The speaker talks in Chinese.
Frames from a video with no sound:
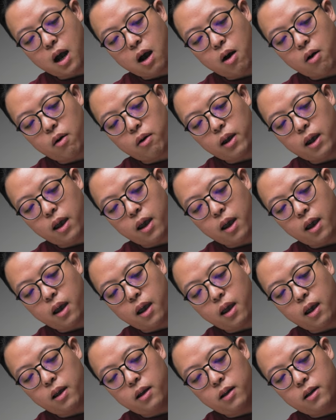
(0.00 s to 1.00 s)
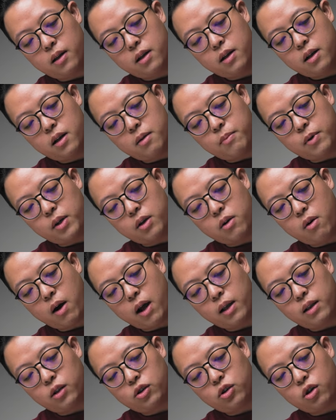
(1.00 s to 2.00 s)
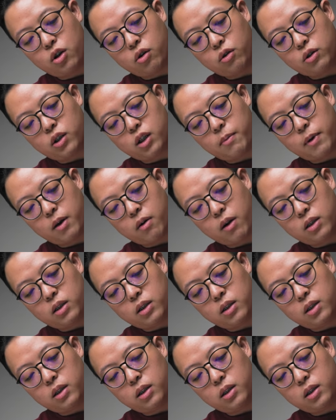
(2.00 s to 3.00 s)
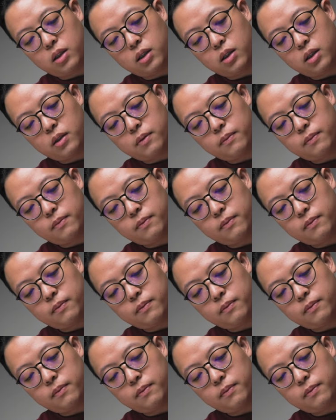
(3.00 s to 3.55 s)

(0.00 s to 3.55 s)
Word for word: OK， 冰块呢就留着没关系。